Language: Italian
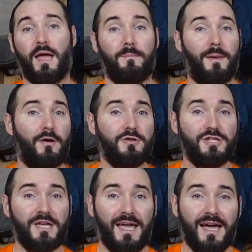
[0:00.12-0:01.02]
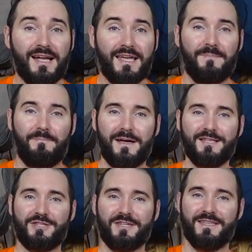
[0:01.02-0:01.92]
Ma oggi è anche
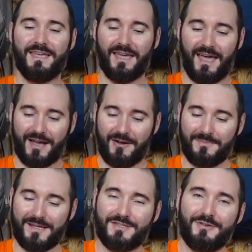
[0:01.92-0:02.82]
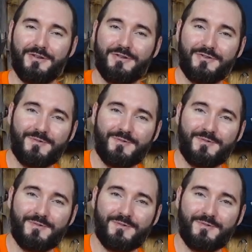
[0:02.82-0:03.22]
patch D e come al solito